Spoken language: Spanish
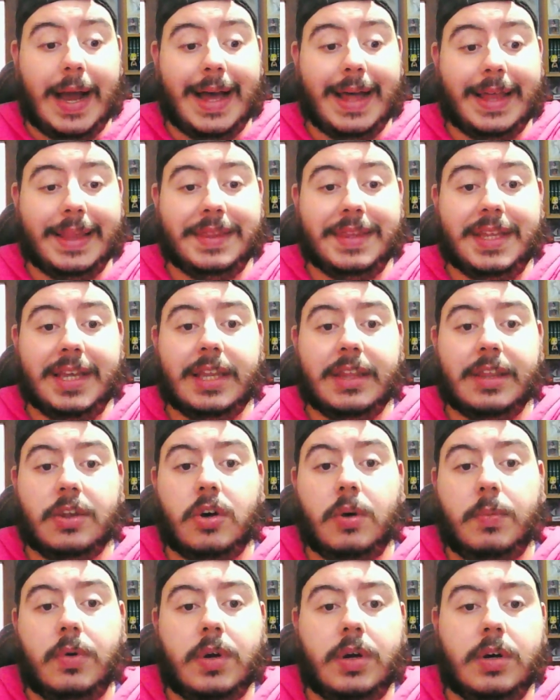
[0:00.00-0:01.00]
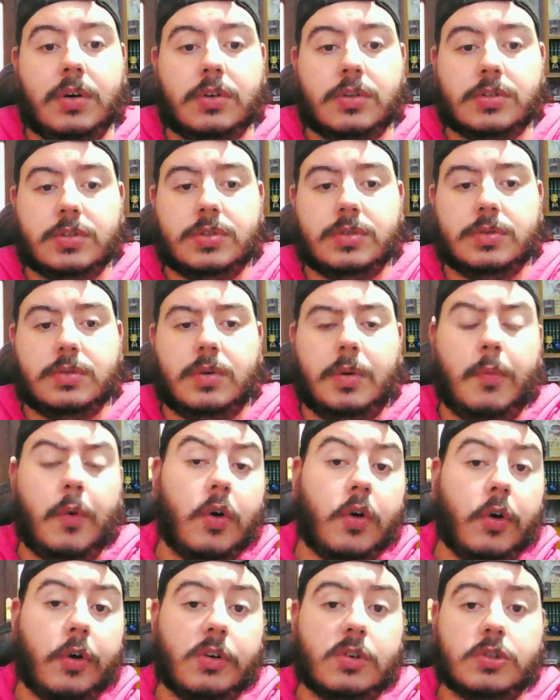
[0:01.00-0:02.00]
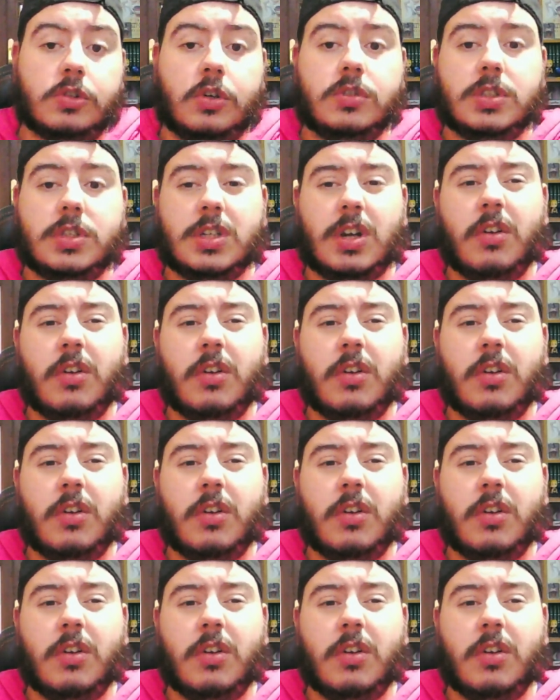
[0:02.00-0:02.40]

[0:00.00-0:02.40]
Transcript: a 10 como en los como en Cornerstones,